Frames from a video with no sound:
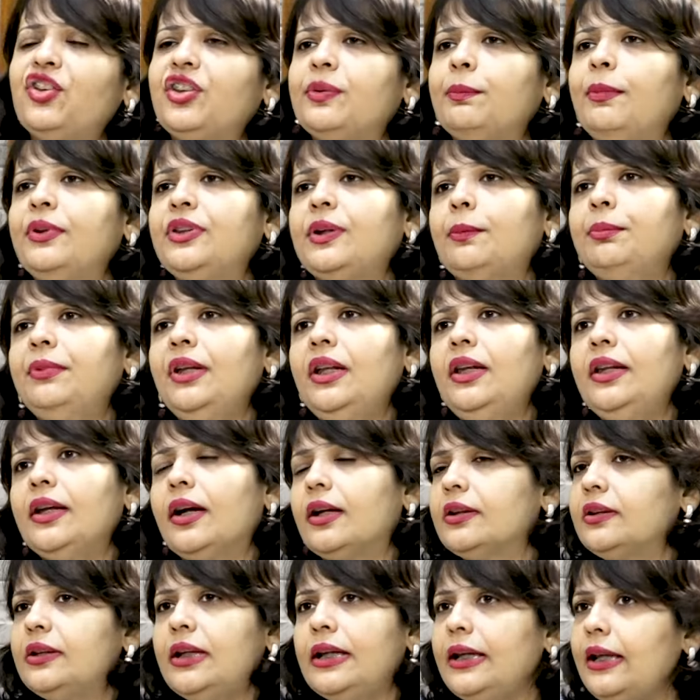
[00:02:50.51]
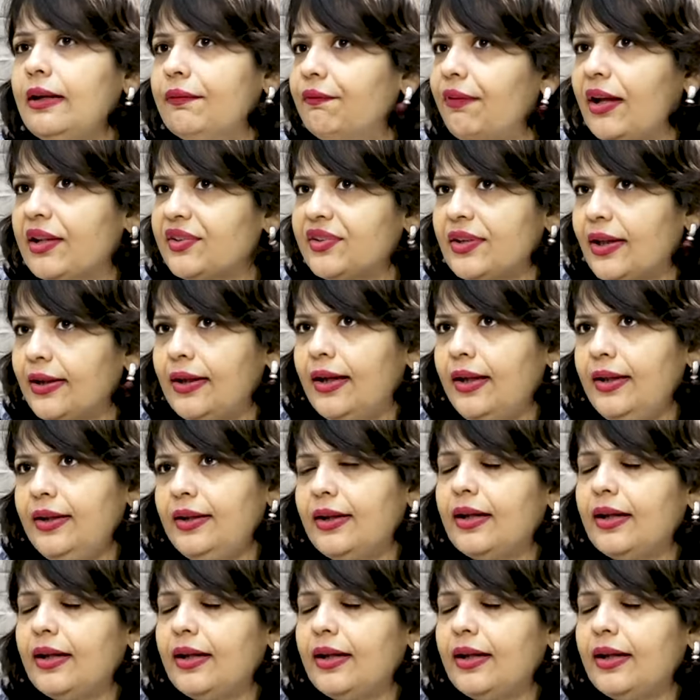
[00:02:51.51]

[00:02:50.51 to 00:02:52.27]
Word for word: जिसम में तब्दीलियां आती हैं ये वैसा नहीं